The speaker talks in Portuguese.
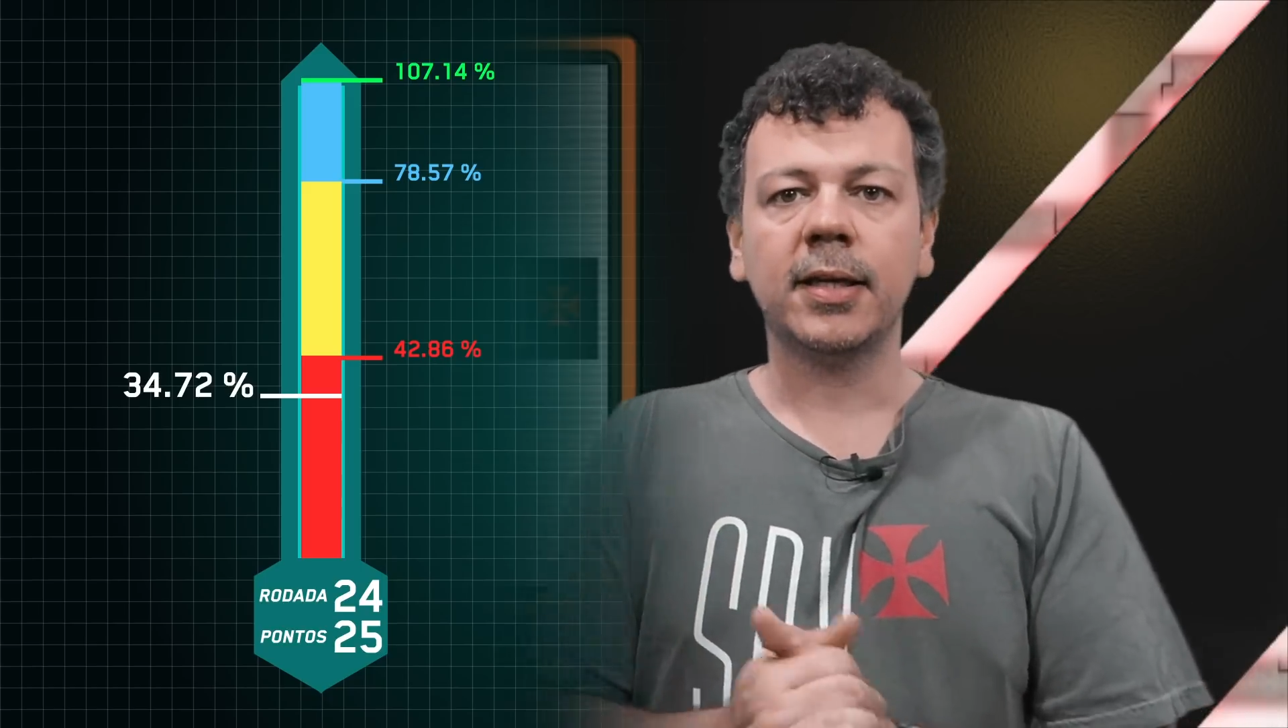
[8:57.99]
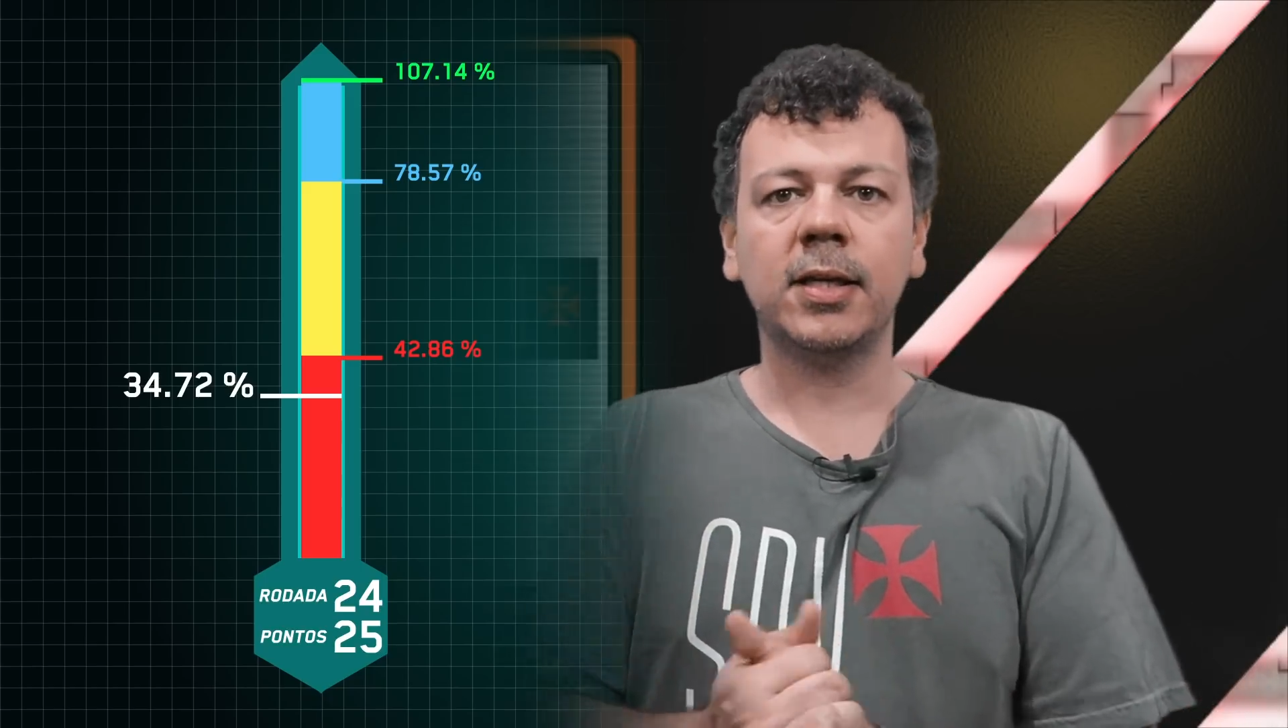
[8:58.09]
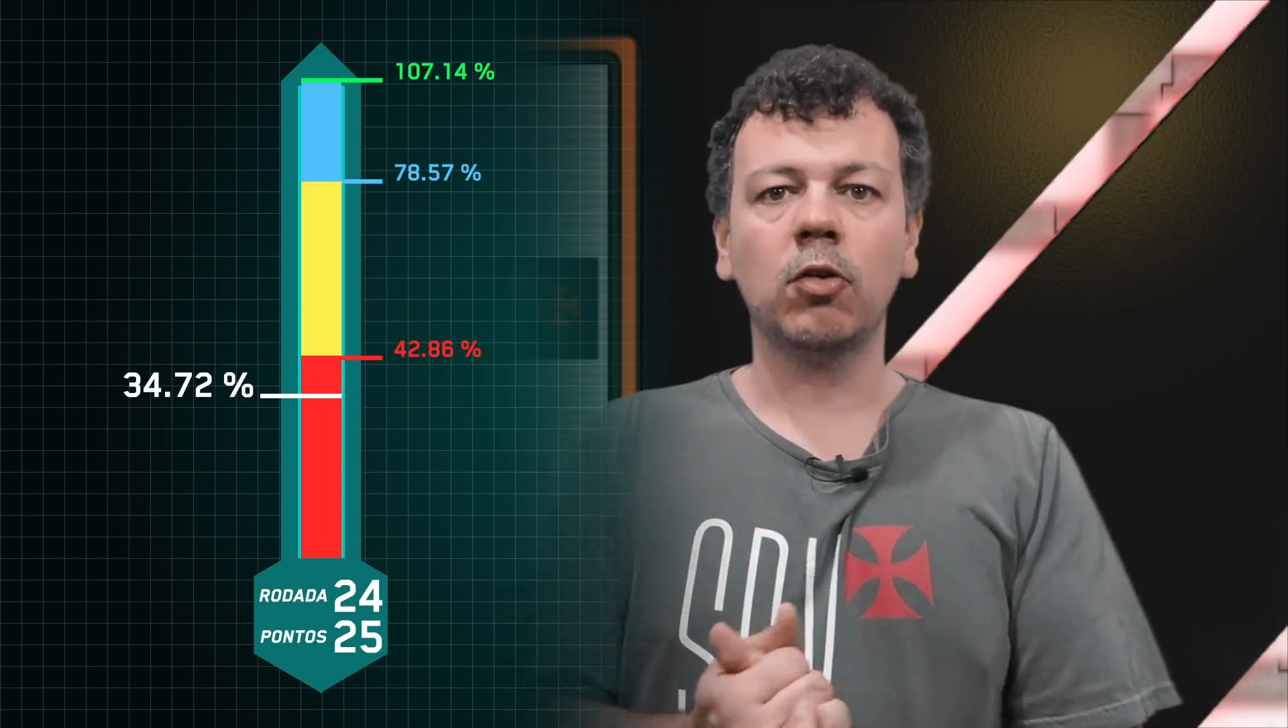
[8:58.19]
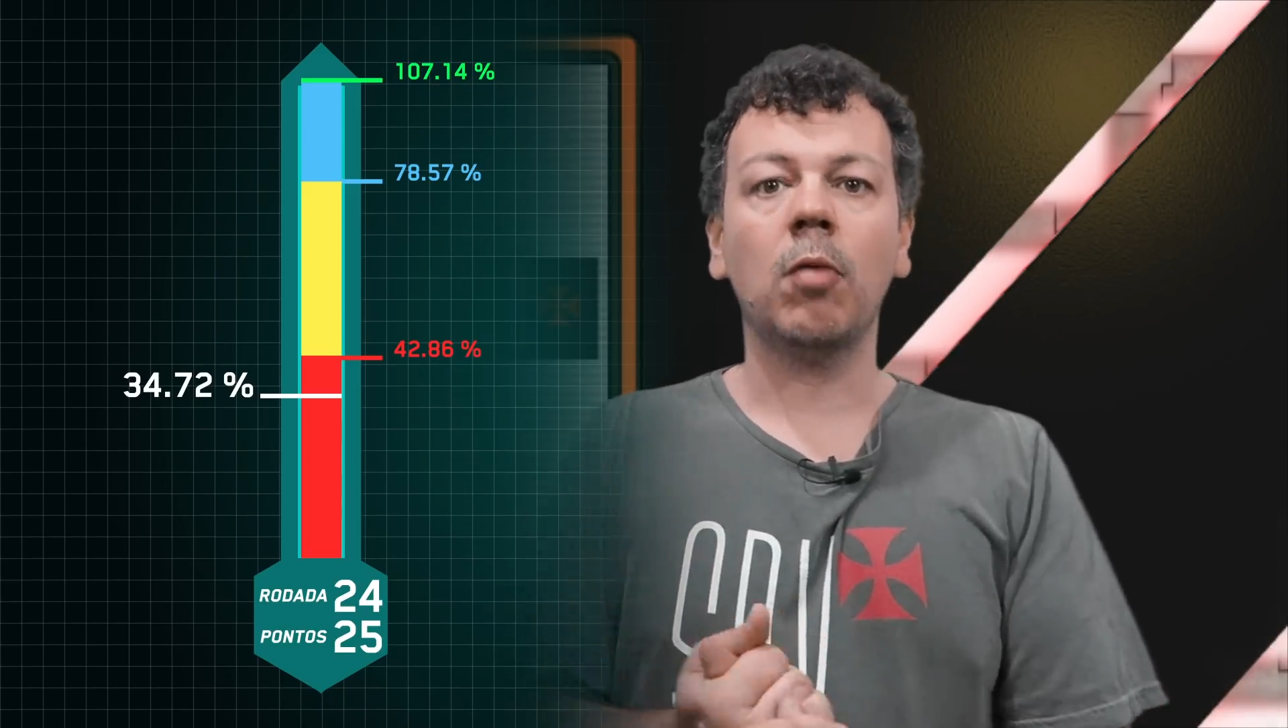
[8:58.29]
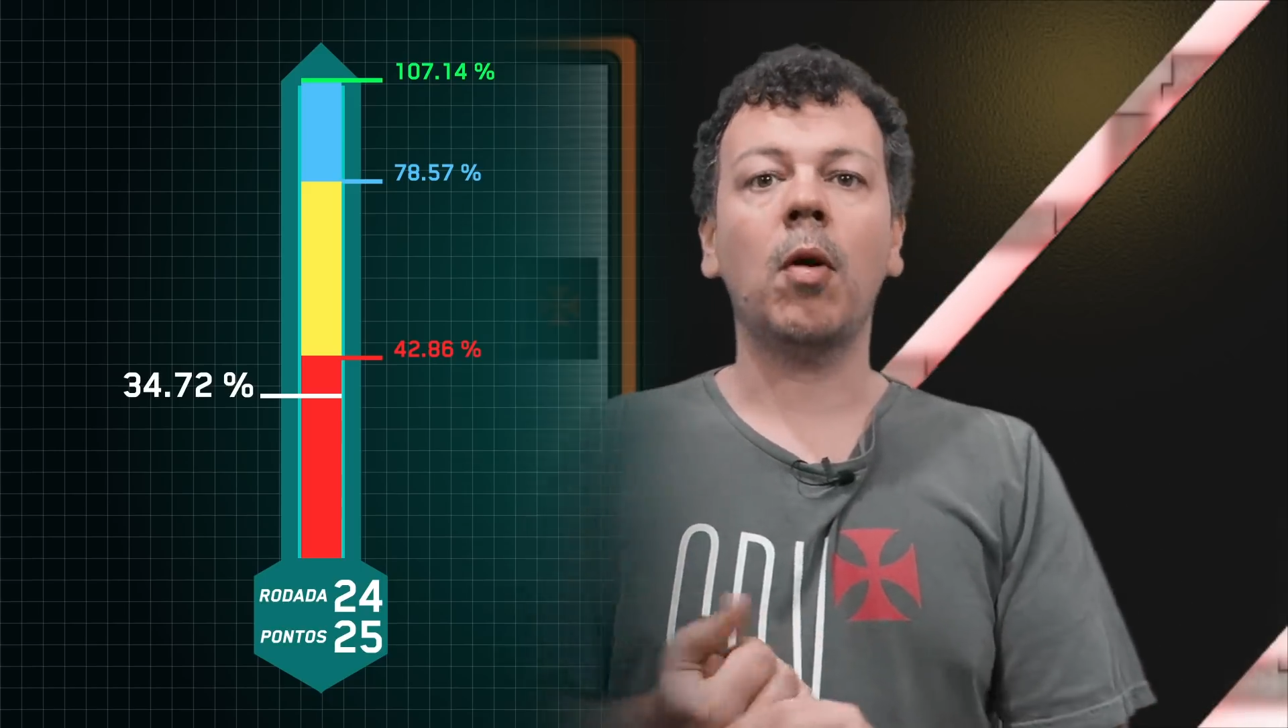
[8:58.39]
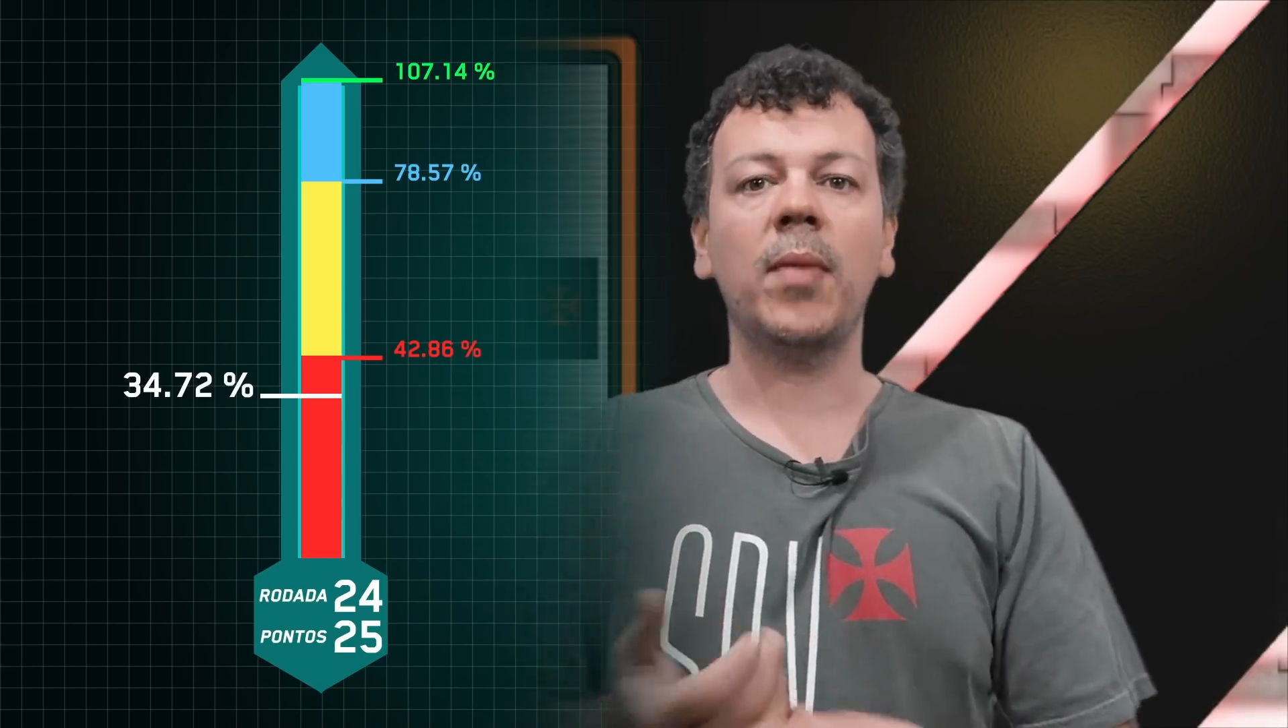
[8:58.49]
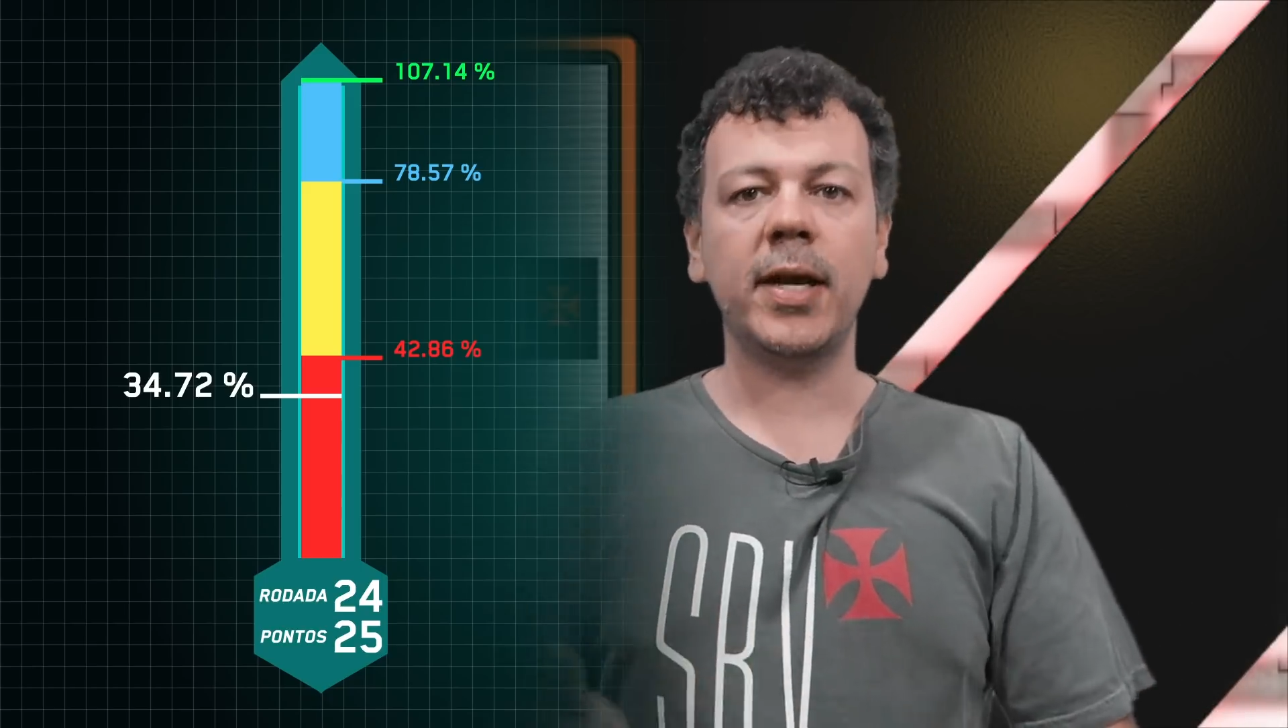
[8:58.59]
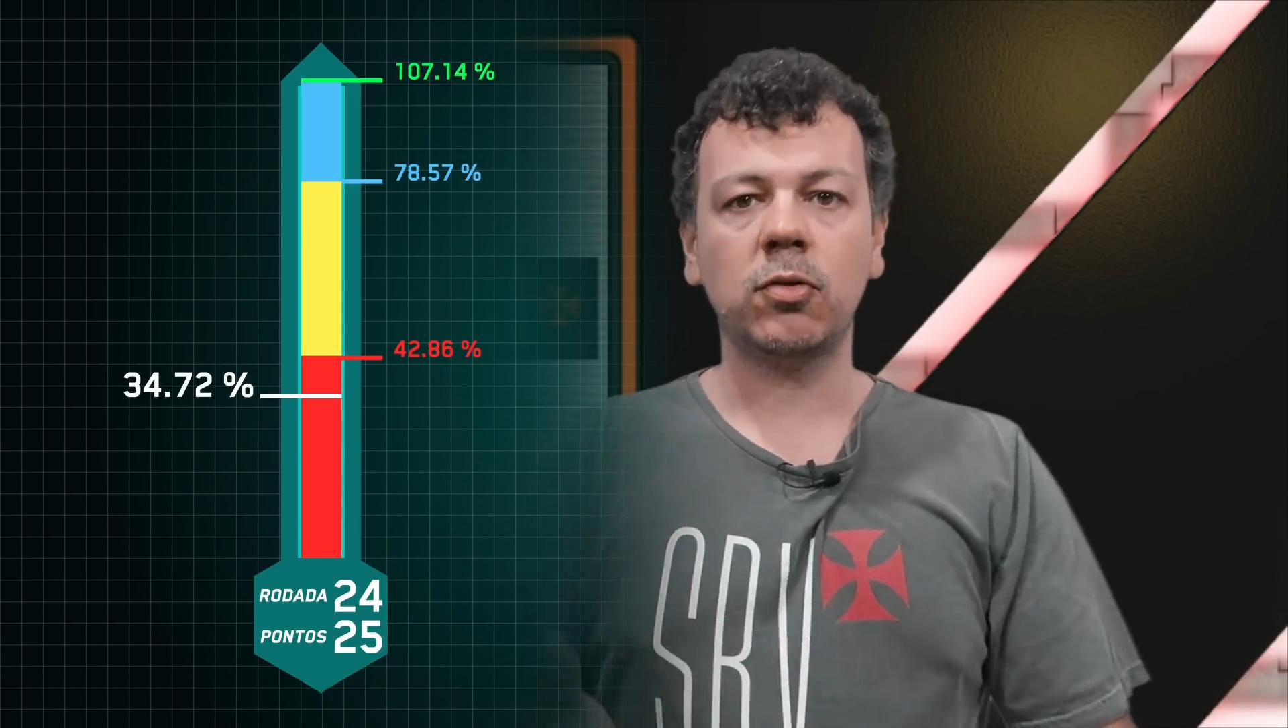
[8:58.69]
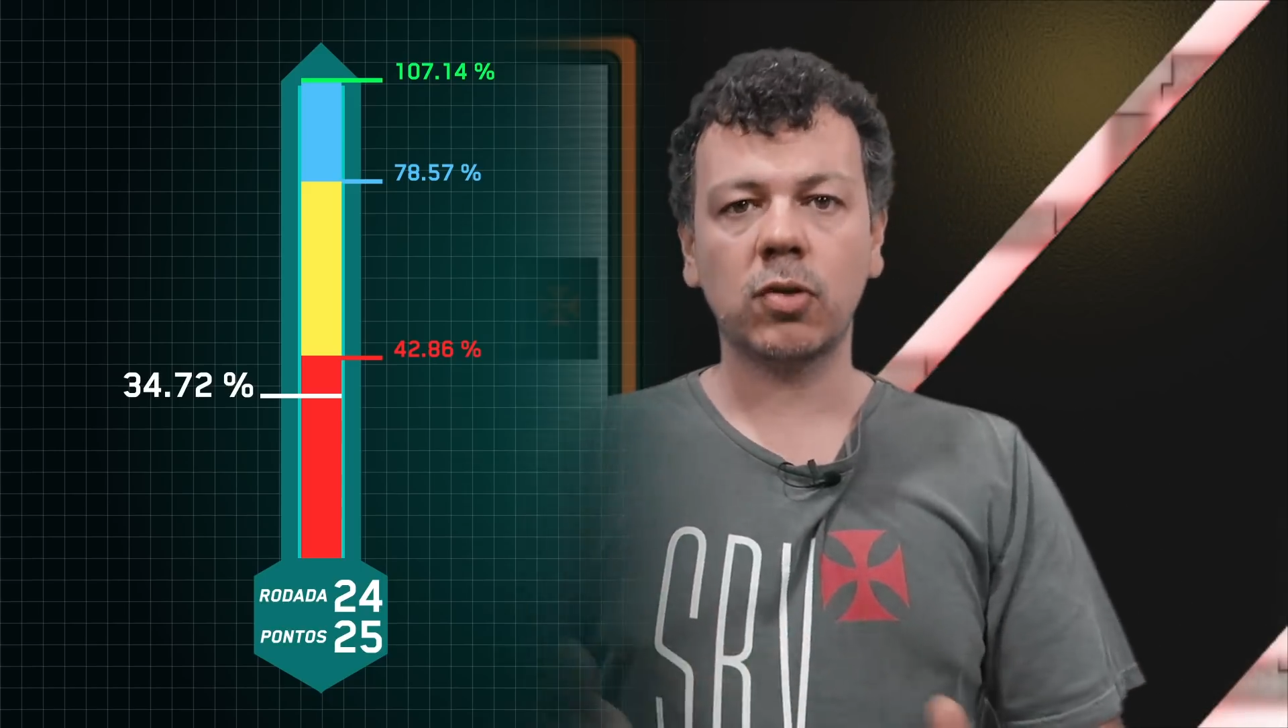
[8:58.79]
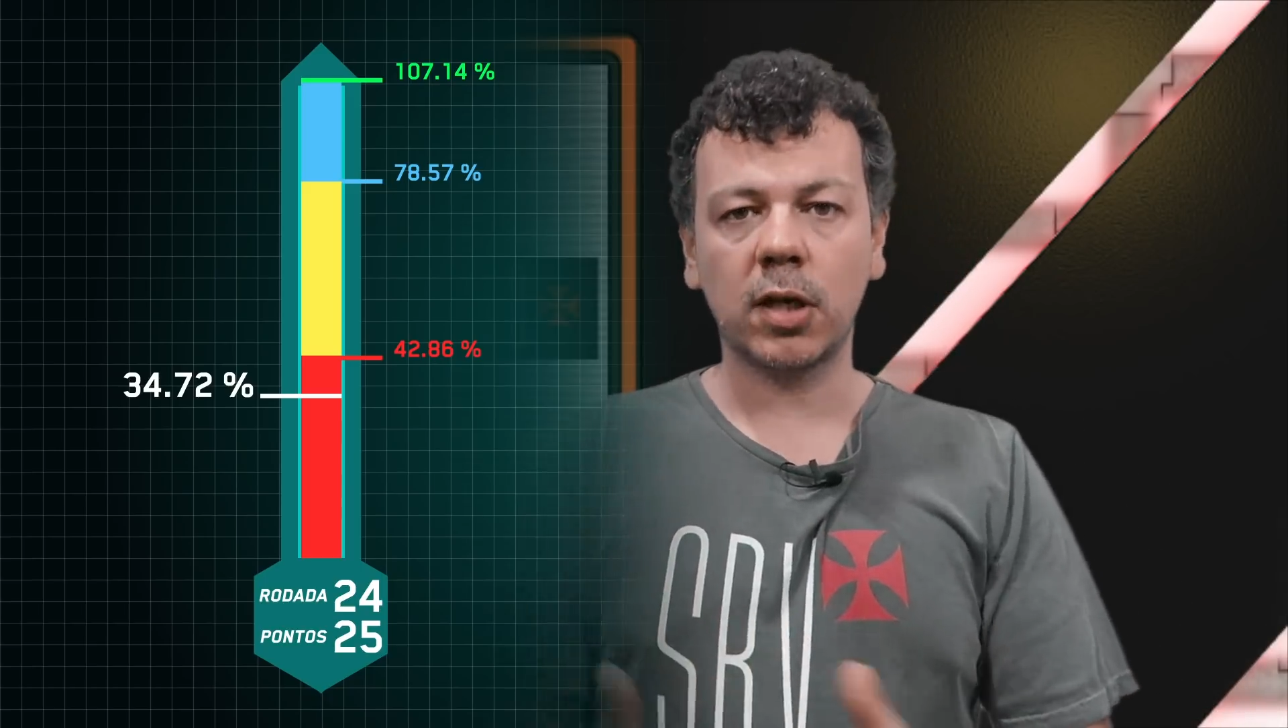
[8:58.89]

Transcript: que normalmente os